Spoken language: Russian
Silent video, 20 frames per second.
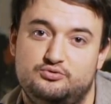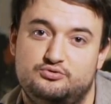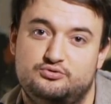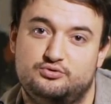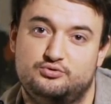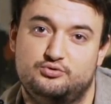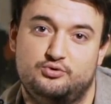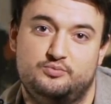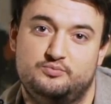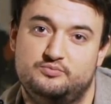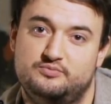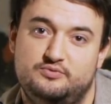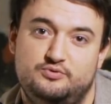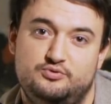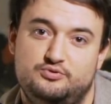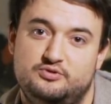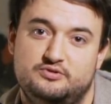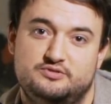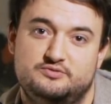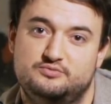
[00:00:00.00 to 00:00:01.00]
и с трудом
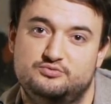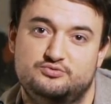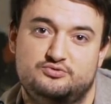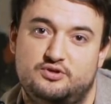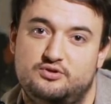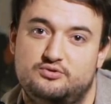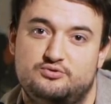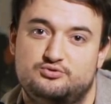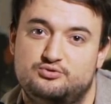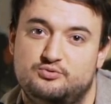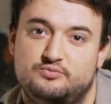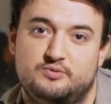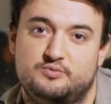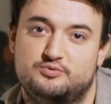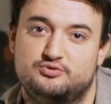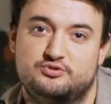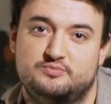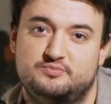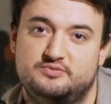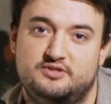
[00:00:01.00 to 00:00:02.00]
люди узнают, что мне можно